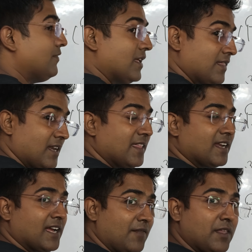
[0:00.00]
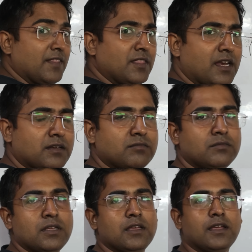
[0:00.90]
अंदर अंदर दे रखा है अंदर अंदर
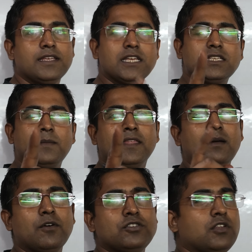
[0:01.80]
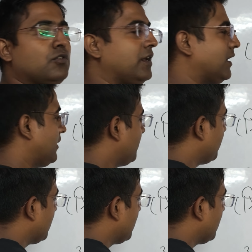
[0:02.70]
इसे समझना बहुत जरूरी है